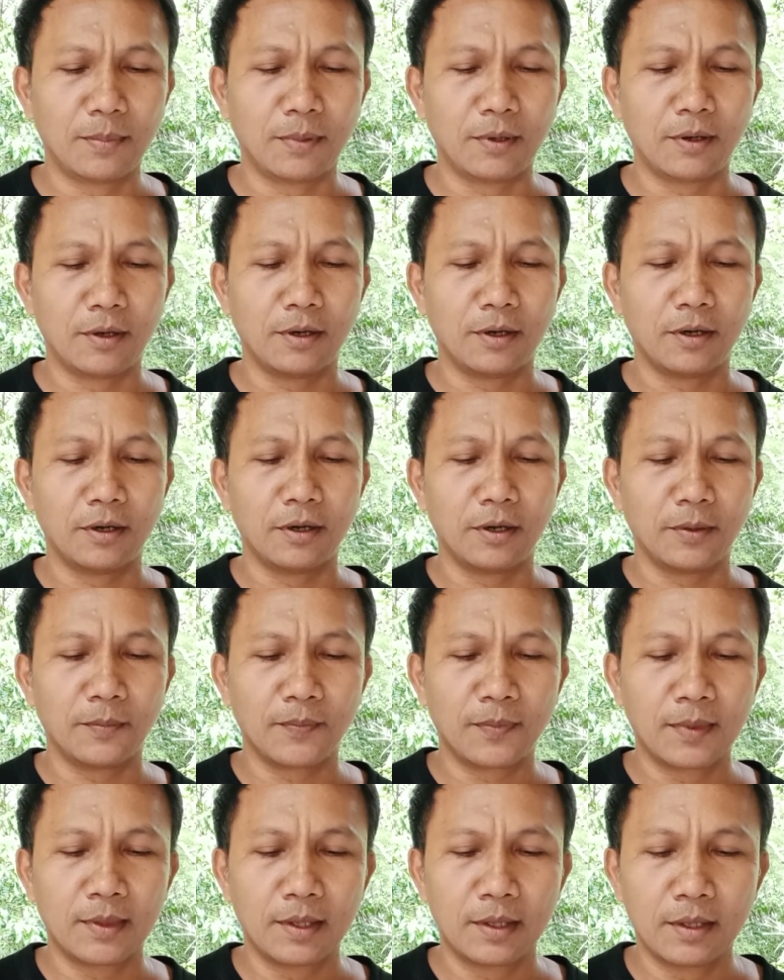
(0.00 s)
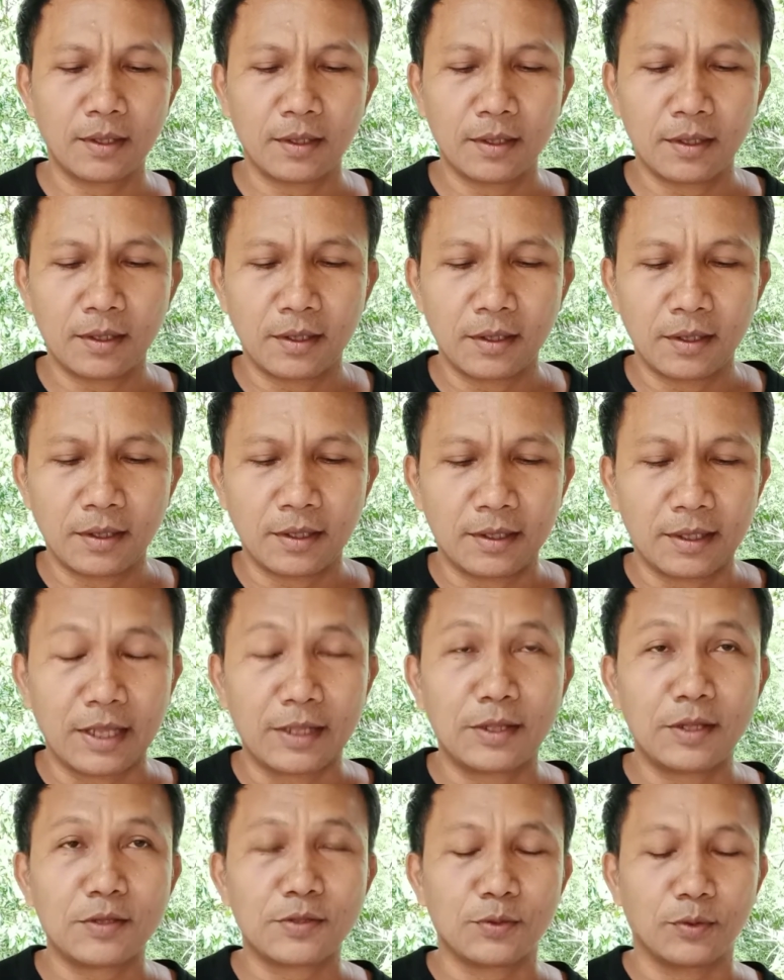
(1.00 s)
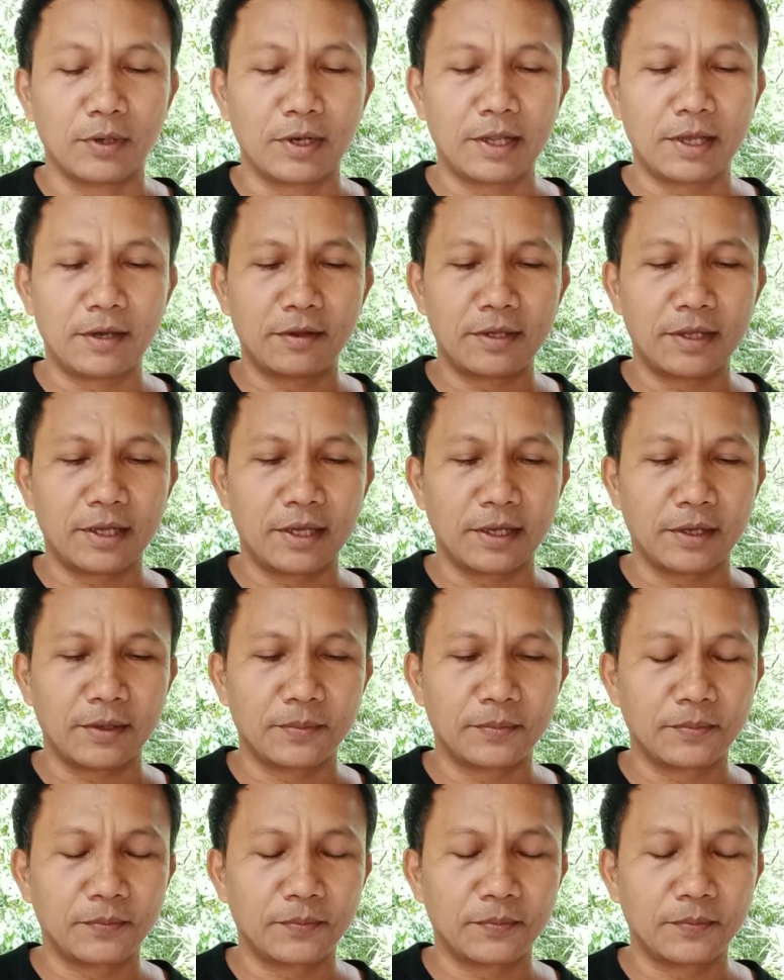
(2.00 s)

พอในที่สุดแล้วเนี่ย